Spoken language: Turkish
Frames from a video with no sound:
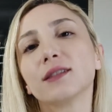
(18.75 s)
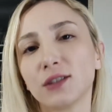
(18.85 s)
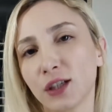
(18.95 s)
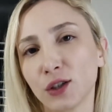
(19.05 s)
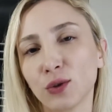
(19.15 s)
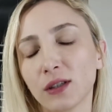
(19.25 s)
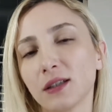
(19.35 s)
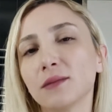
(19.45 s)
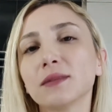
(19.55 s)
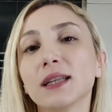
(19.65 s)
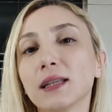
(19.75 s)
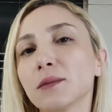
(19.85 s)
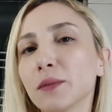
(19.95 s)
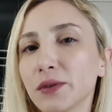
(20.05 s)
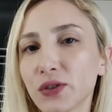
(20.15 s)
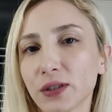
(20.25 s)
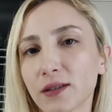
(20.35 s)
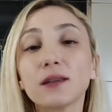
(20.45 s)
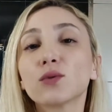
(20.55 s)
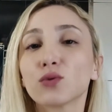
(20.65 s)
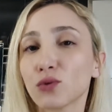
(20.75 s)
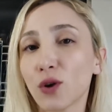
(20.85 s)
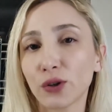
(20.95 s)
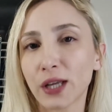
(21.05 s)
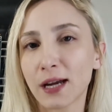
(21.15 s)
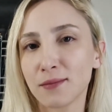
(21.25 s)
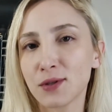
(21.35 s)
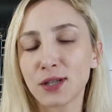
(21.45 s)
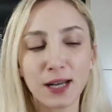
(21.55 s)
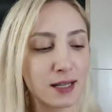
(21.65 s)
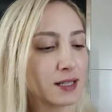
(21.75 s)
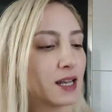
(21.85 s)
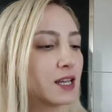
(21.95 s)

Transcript: Teşekkür ederim. Denemem için bir kutu göndermişler.